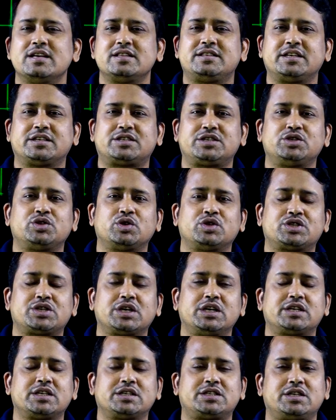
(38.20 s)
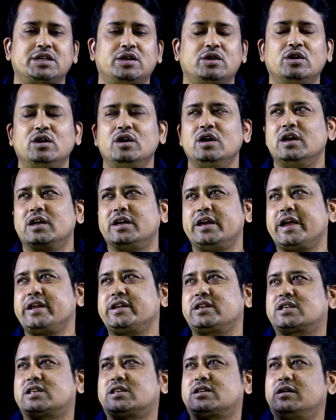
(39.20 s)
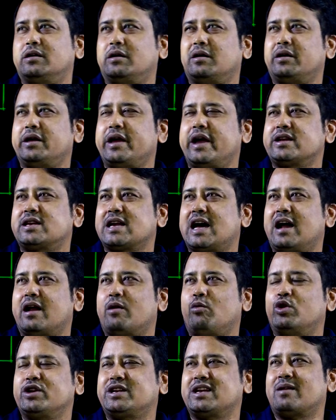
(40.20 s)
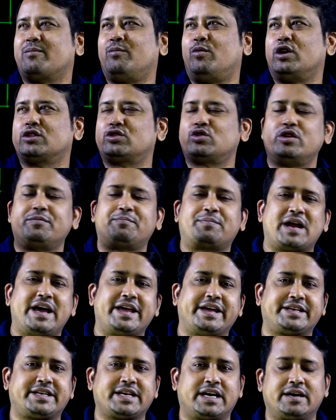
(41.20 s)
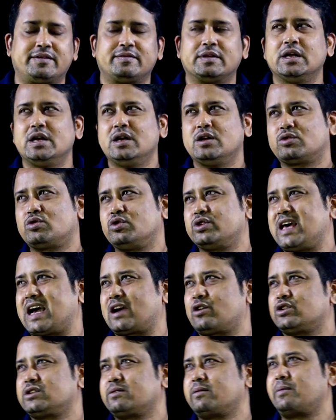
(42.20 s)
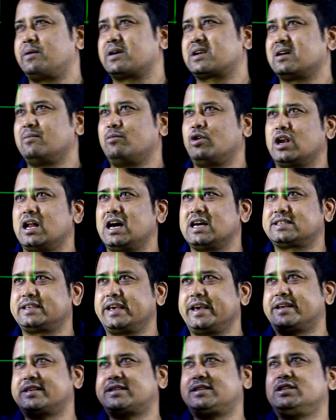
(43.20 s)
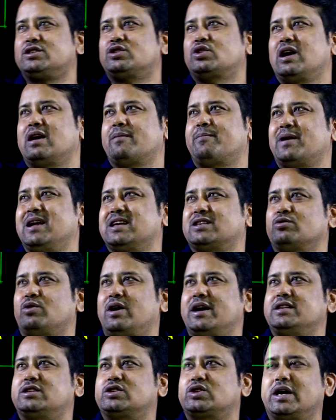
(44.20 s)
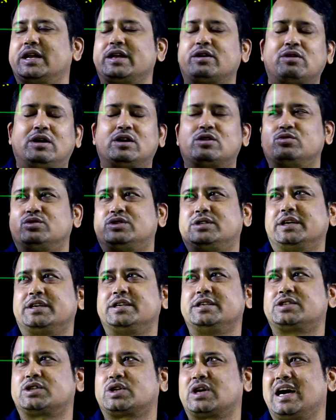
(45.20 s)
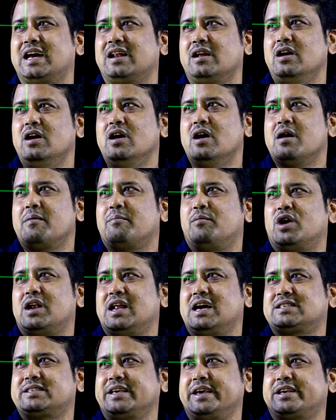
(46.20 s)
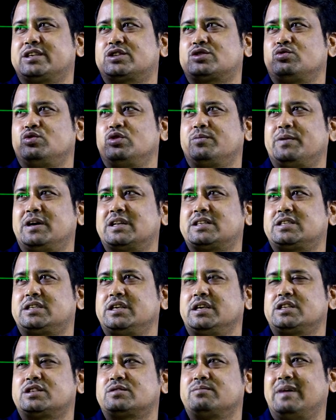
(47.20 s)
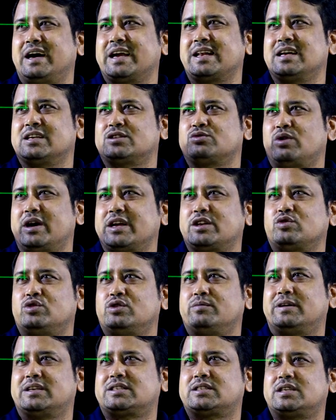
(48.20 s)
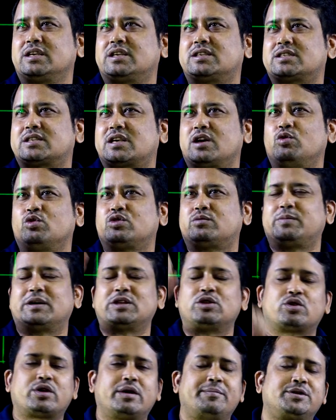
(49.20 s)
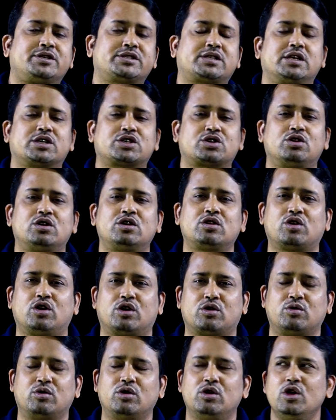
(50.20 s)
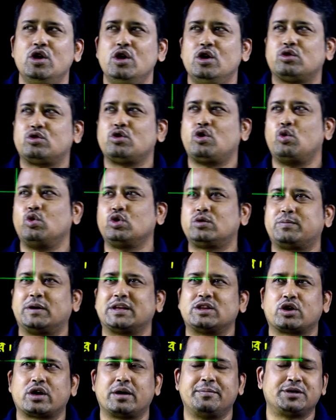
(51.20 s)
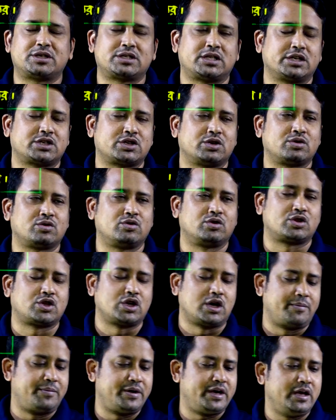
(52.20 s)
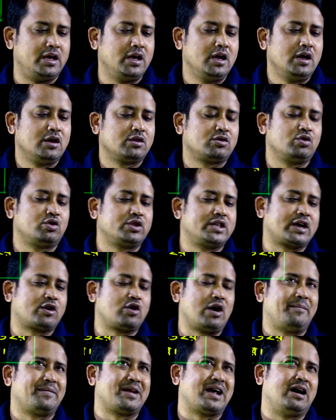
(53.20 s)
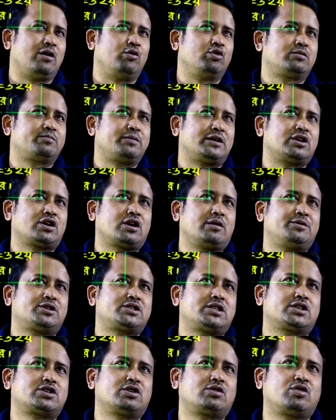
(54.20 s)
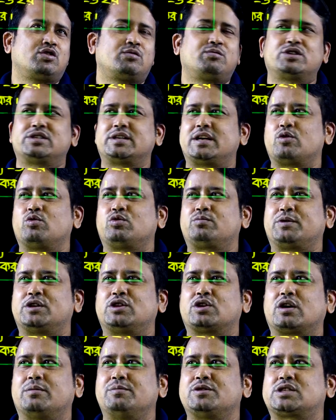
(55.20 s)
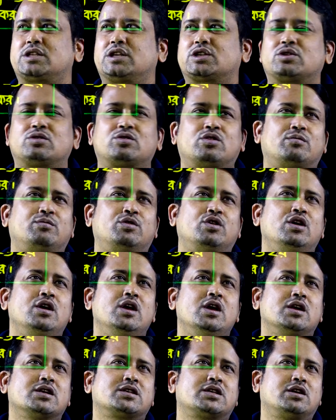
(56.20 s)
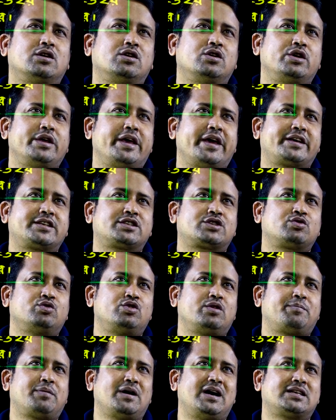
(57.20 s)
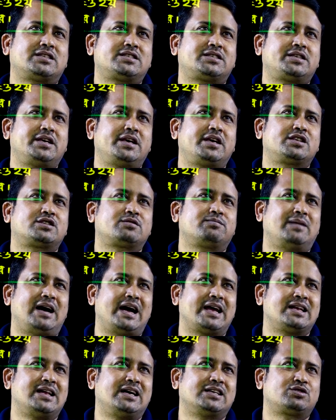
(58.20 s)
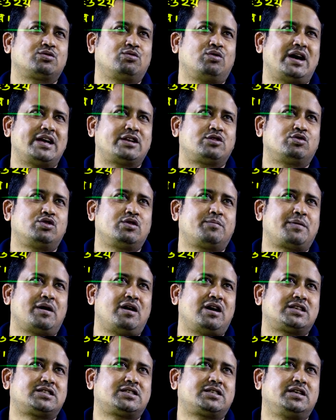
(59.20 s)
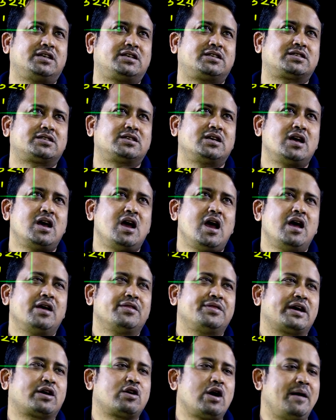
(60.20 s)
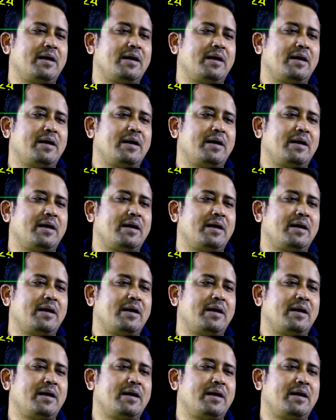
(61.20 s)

যে সৃজনশীলটি ছিল এই এইটা ওইটার মতোই প্রায় এটা তো দেখো যে ব্যাপারটা বলা আছে এক্স স্কোয়ার প্লাস ওয়াই স্কোয়ার ইকুয়াল টু জেড স্কোয়ার বলা আছে এক্স টু দি পার সিক্স মাইনাস ওয়াই টু দি পার সিক্সকে উৎপাদকে বিশ্লেষণ করো তো উৎপাদকে বিশ্লেষণ করতে হবে তো দেখো আমরা উৎপাদকে বিশ্লেষণ করব যেটার উৎপাদকে বিশ্লেষণ করব সেটা হলো এক্স টু দি পার সিক্স মাইনাস ওয়াই টু দি পার সিক্স দেখো